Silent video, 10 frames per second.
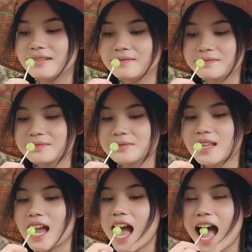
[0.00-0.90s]
setiap
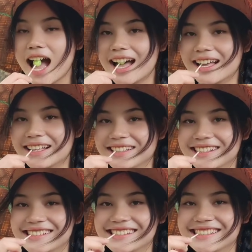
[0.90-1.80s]
tikungan ada
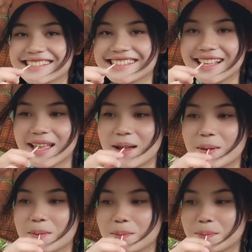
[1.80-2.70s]
apalagi
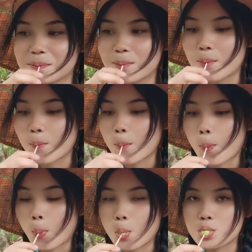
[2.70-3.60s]
sekarang
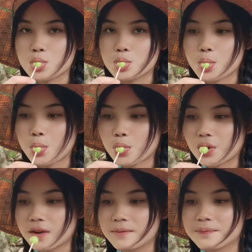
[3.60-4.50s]
Neng Yuli udah
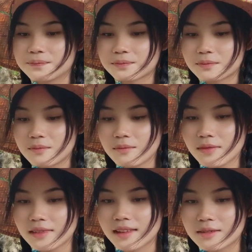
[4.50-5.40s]
terkenal sahabat.
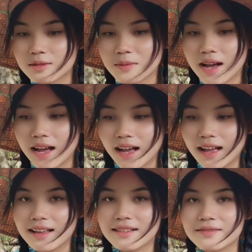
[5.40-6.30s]
Aduh. mana nah,
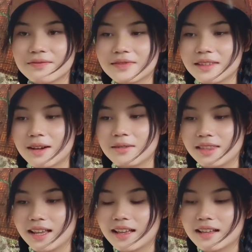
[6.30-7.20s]

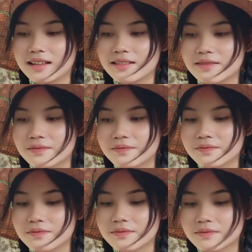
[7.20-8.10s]
Naona. Naona.
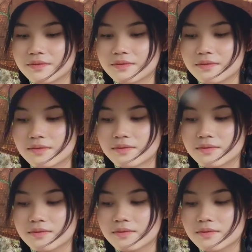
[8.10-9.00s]
Neng udah
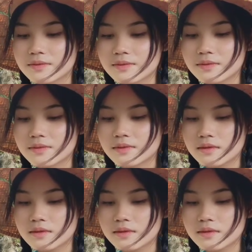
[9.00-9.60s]
terkenal gimana mana?